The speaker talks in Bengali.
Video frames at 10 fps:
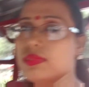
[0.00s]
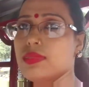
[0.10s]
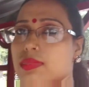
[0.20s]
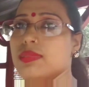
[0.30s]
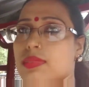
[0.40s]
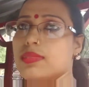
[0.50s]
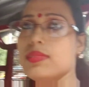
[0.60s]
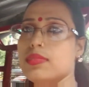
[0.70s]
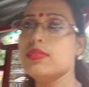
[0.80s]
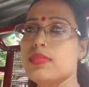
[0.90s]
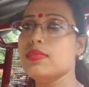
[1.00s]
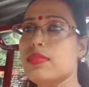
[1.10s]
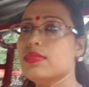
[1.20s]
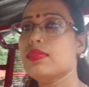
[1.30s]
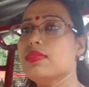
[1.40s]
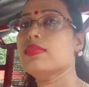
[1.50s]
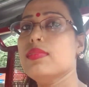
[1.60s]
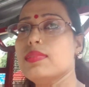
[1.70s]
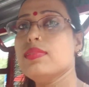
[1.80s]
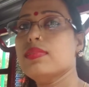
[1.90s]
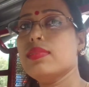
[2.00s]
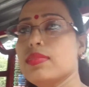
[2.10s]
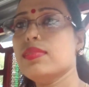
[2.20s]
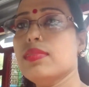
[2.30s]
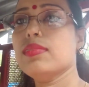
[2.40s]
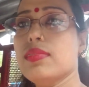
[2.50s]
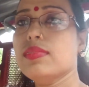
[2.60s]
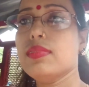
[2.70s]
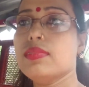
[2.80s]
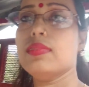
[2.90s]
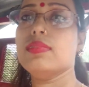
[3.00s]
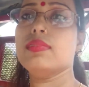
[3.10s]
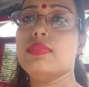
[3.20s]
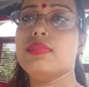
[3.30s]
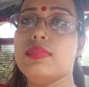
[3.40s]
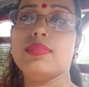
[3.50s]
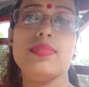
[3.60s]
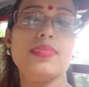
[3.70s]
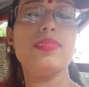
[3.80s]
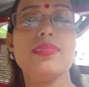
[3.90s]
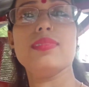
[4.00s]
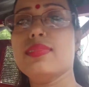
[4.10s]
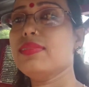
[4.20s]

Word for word: চেষ্টায় থাকি তো কারণ কারোর কাছে একটু সময় হয় না